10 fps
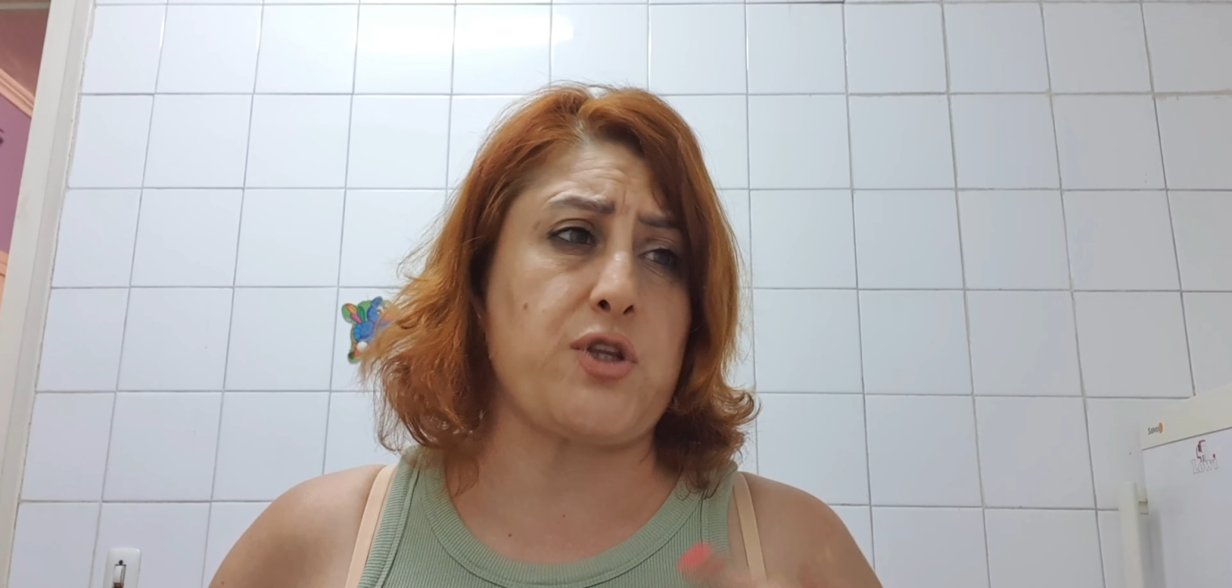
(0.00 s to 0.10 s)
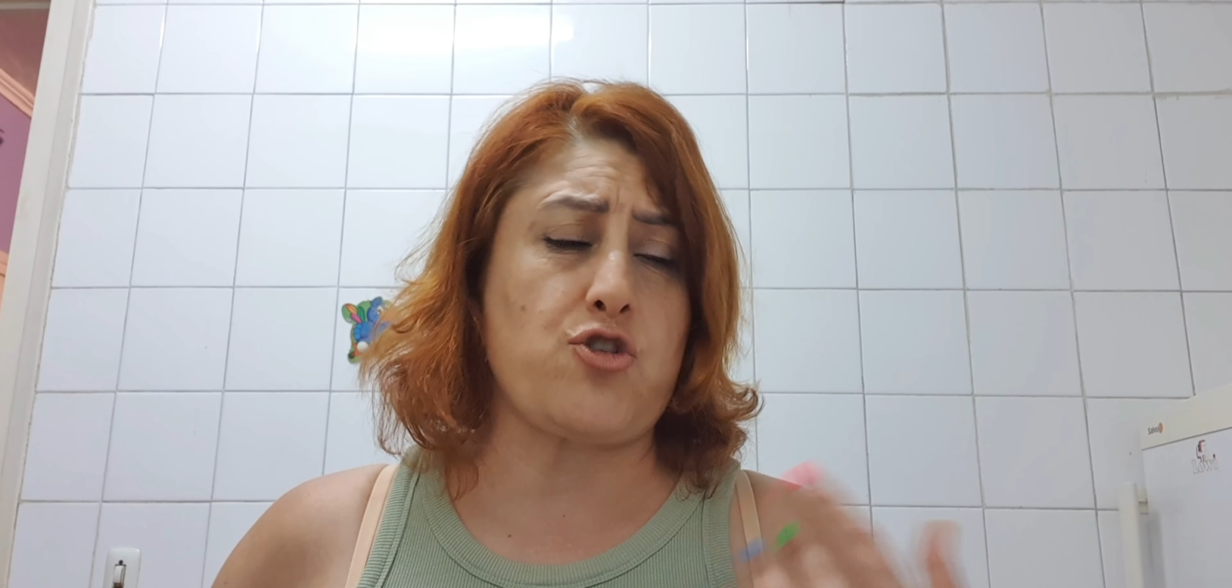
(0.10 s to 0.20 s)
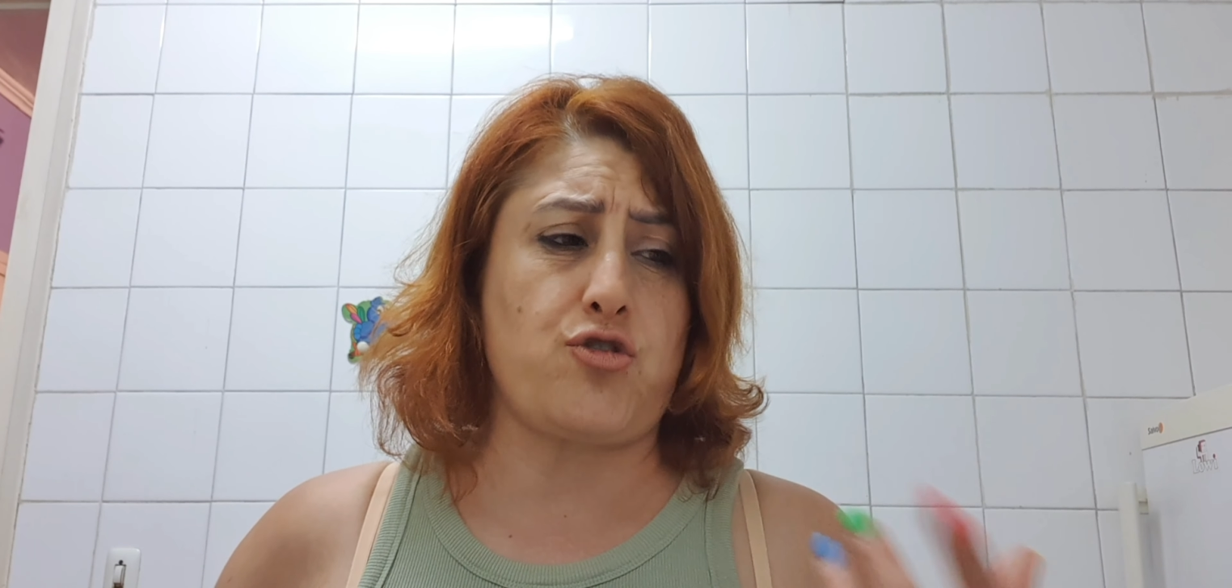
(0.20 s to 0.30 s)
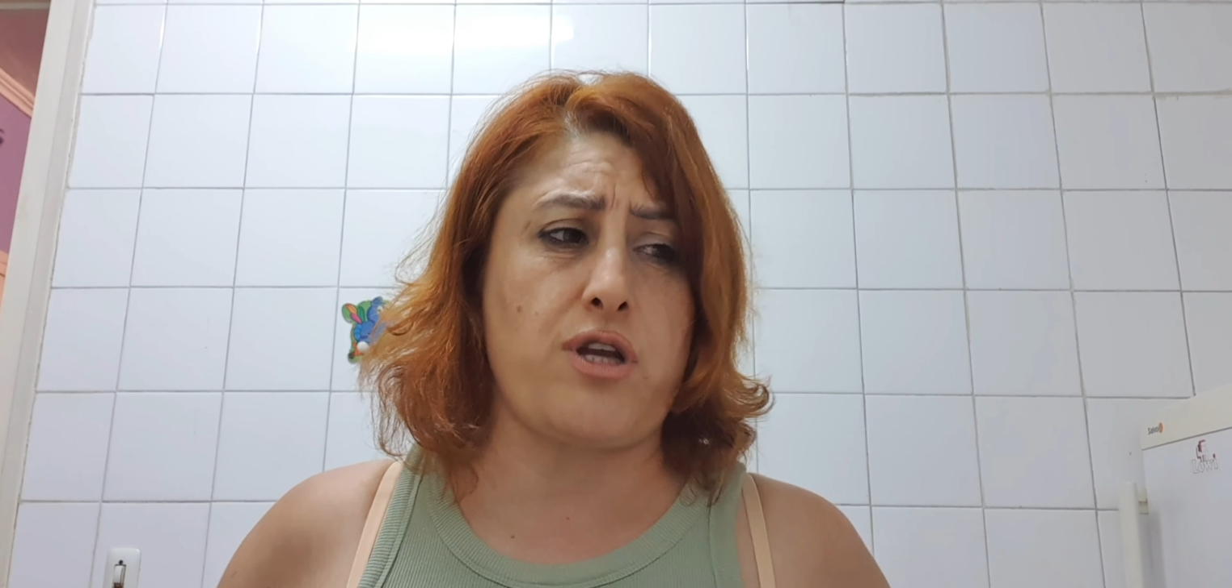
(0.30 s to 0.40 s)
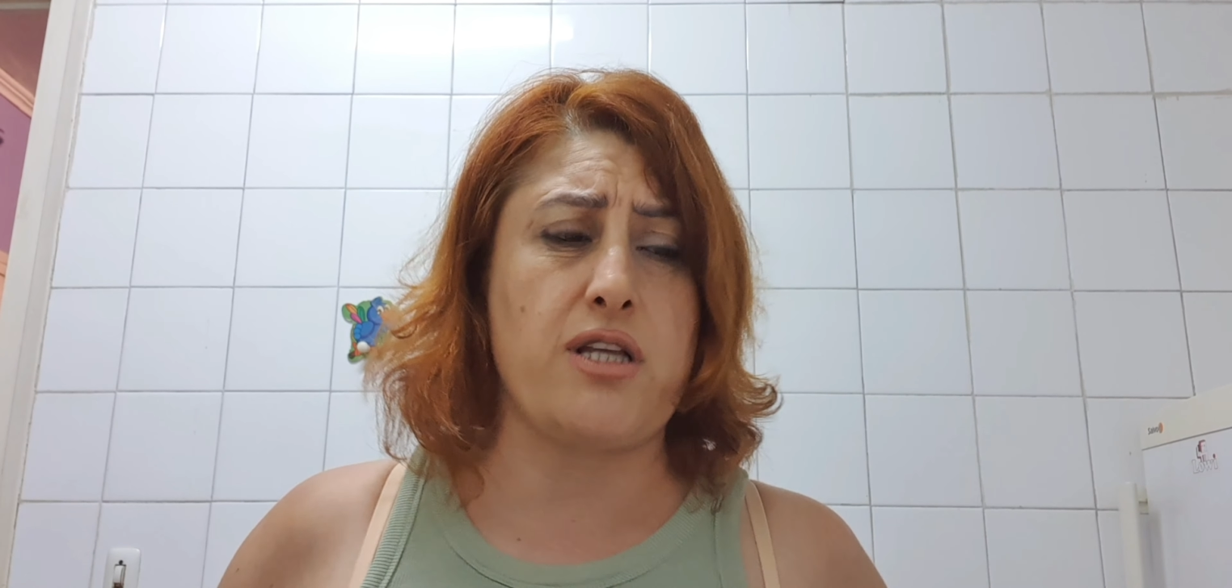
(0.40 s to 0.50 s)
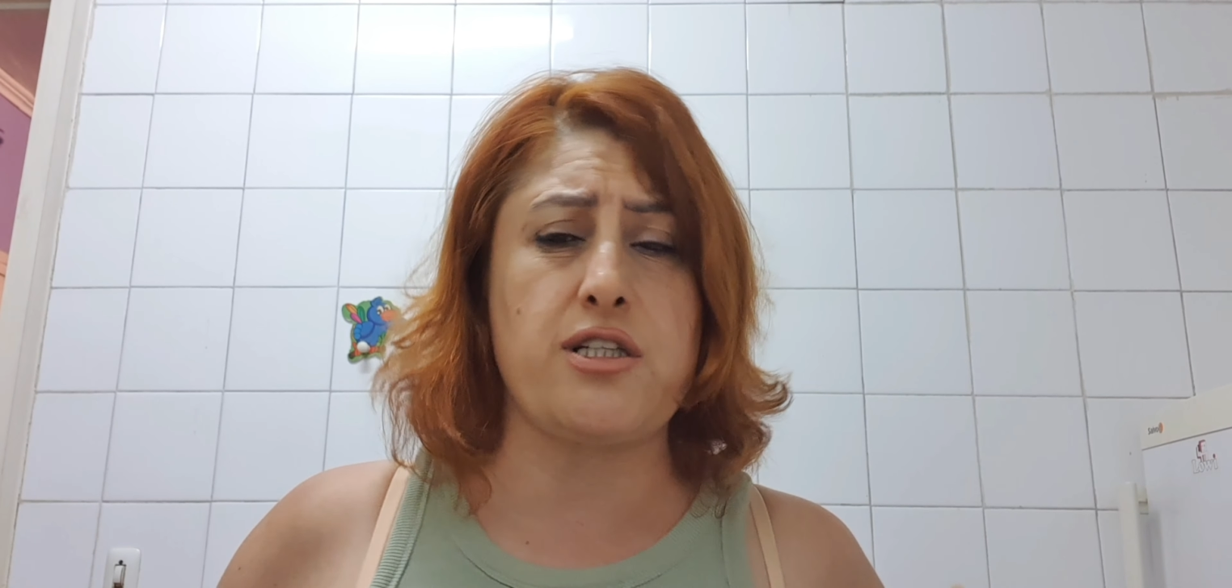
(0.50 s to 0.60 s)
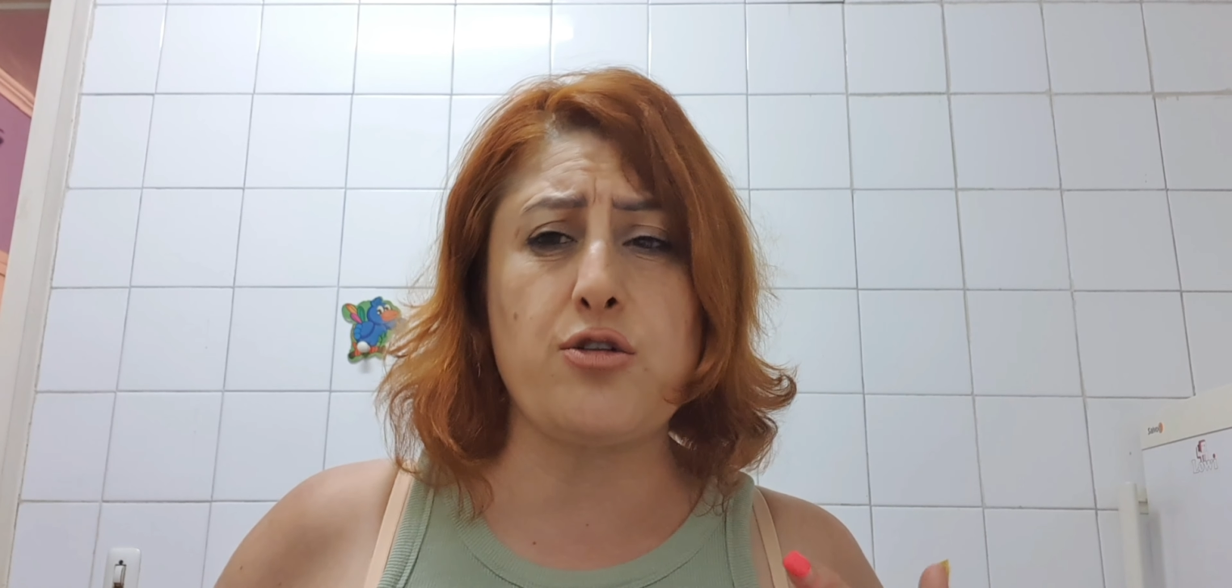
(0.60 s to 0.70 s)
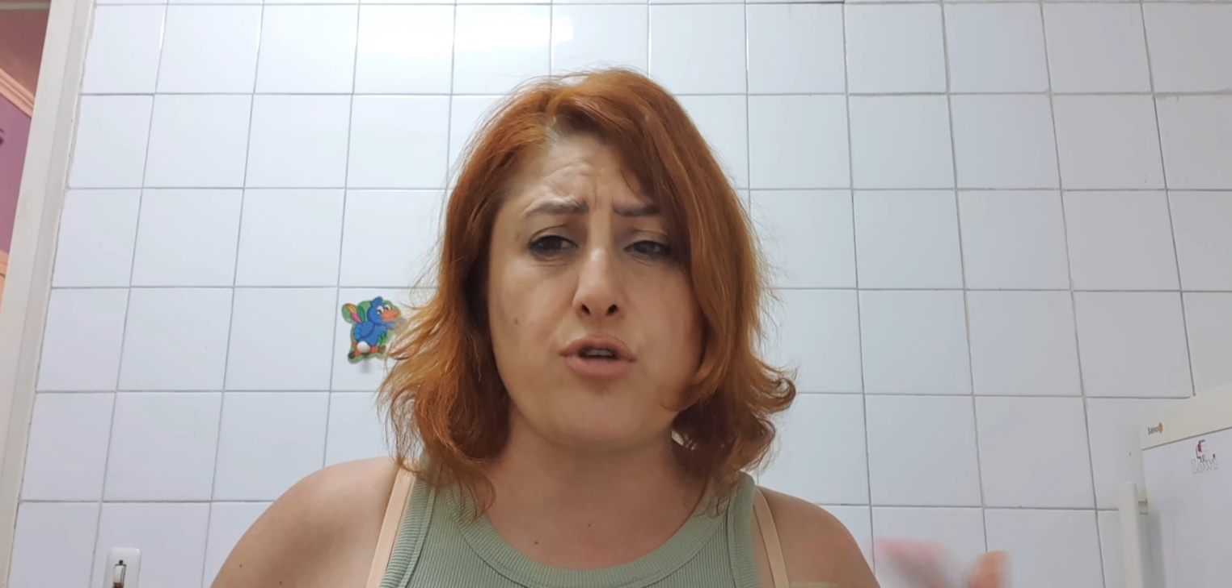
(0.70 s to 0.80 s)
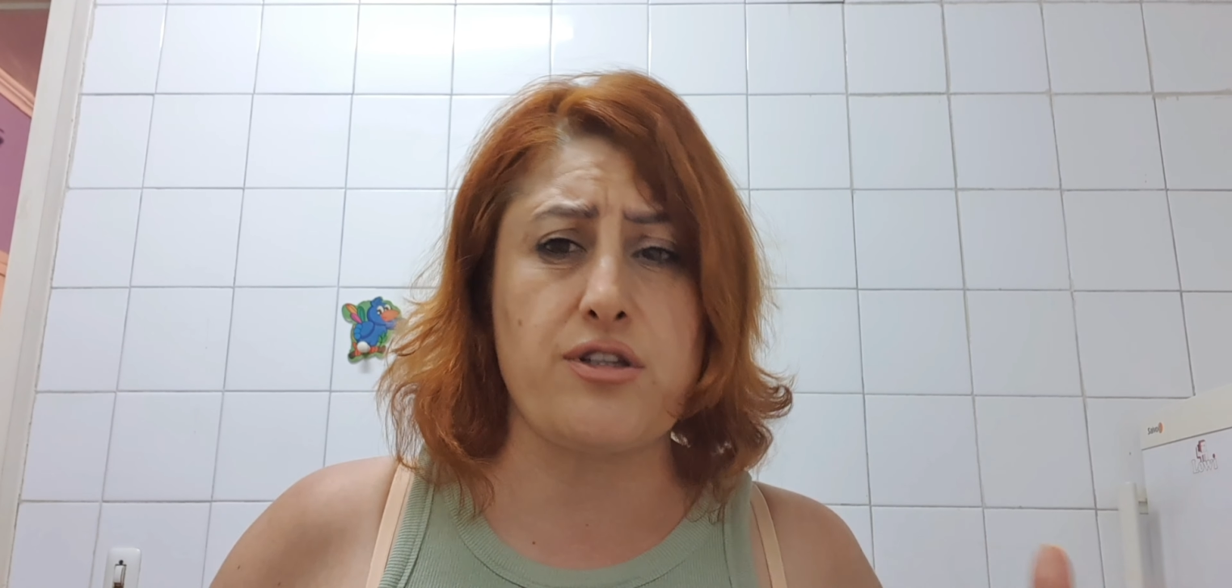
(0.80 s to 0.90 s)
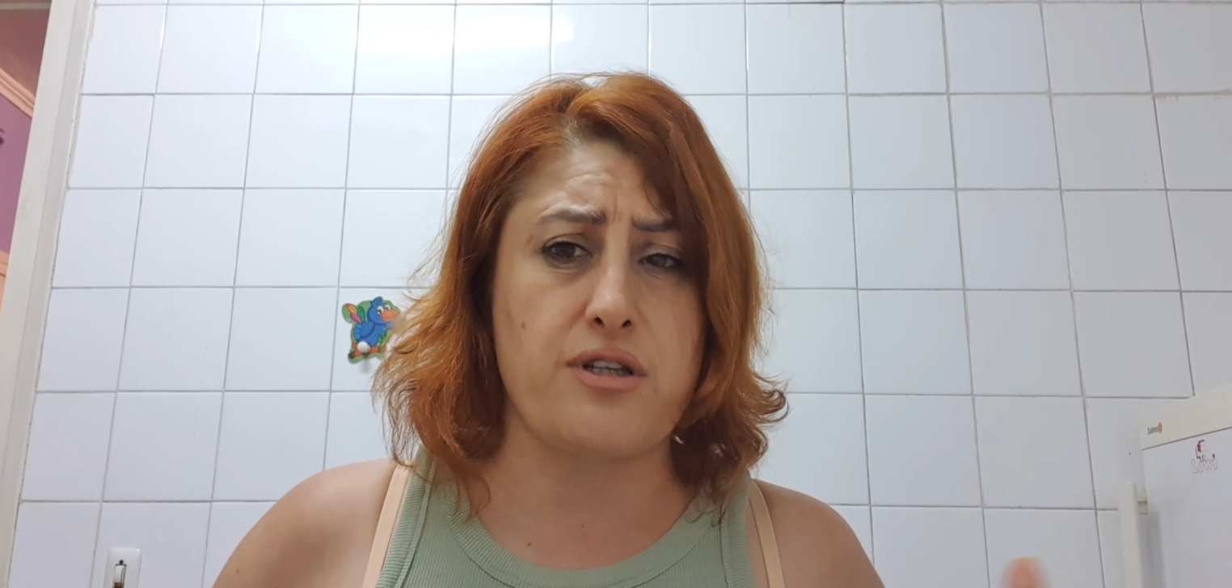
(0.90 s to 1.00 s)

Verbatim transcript: То, что я делаю,